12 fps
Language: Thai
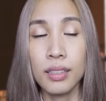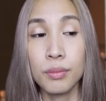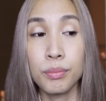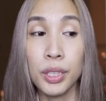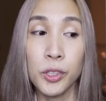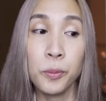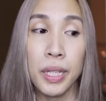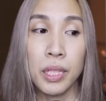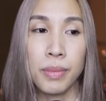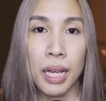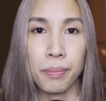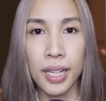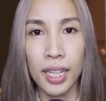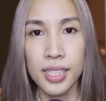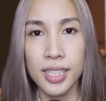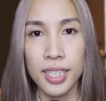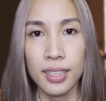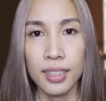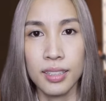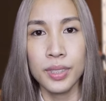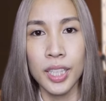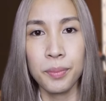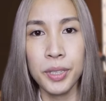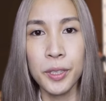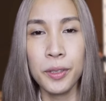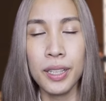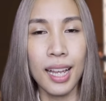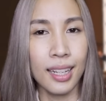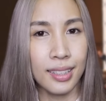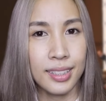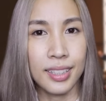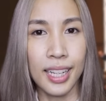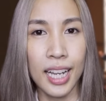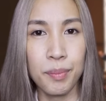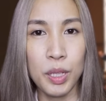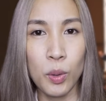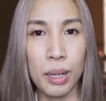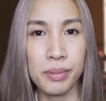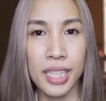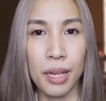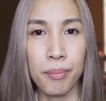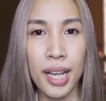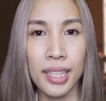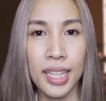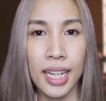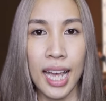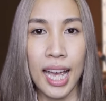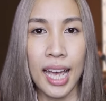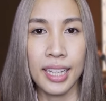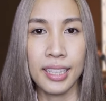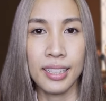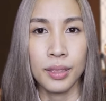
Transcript: มันต้องเป็นแบบนั้นสิทำให้คนลักษ์หนึ่งนะคะมีความสามารถในการ